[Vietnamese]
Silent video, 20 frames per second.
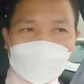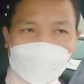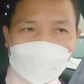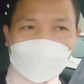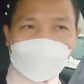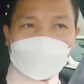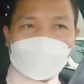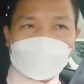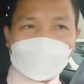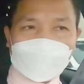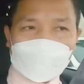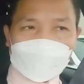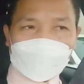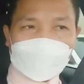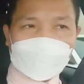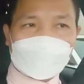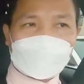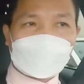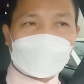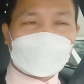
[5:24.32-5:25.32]
M4 này
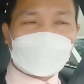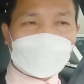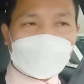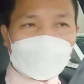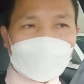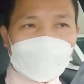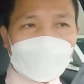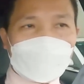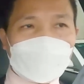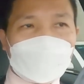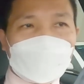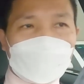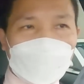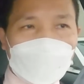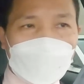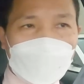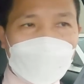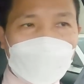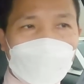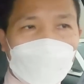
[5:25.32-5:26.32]
vậy ờ,
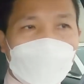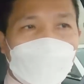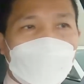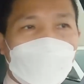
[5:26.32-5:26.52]
vừa rồi nó cảm